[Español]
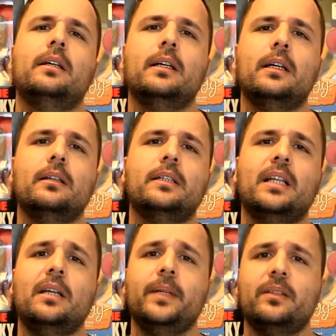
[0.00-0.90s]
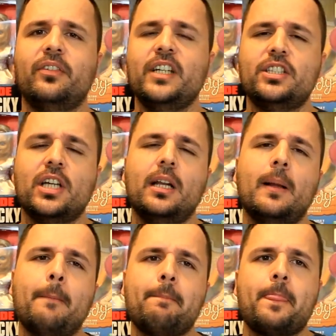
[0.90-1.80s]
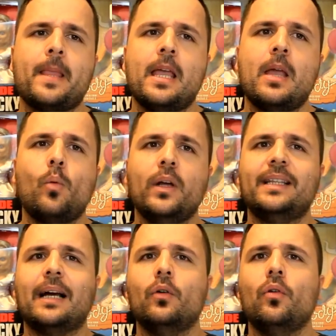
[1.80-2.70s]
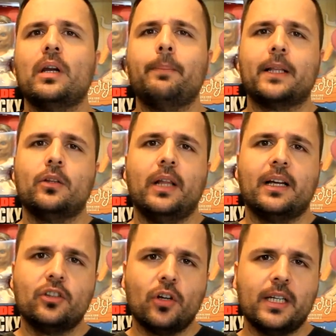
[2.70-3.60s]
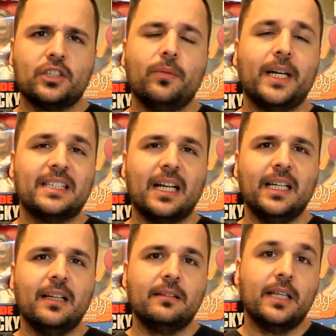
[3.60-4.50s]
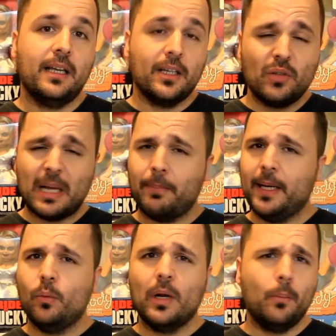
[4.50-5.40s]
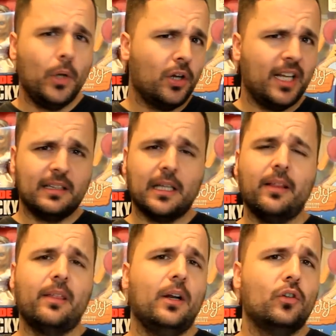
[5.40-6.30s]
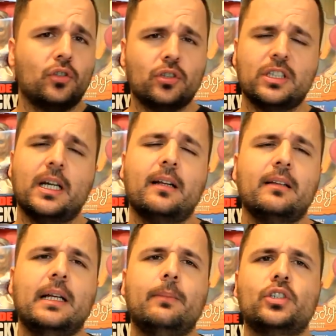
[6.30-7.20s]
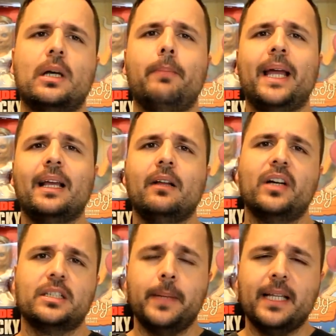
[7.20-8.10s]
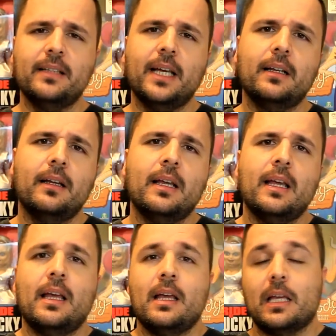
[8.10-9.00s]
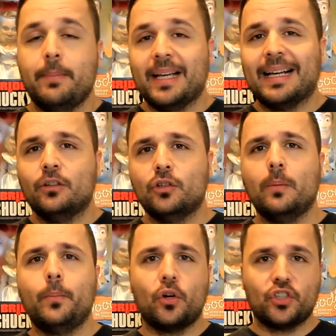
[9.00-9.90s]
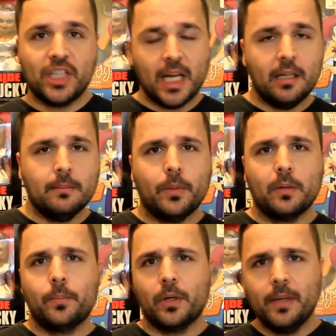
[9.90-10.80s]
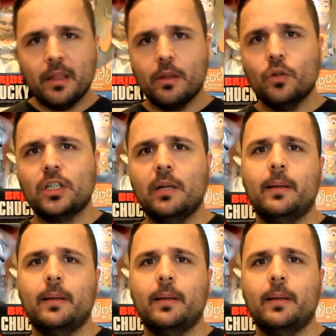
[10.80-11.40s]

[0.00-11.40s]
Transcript: eh, de David Fincher, Cuenta con un reparto de actores sobresaliente, es una película muy orientada hacia los Oscar. Tenemos a Michael Fassbender, que me encantó por Shane, por Prometheus, le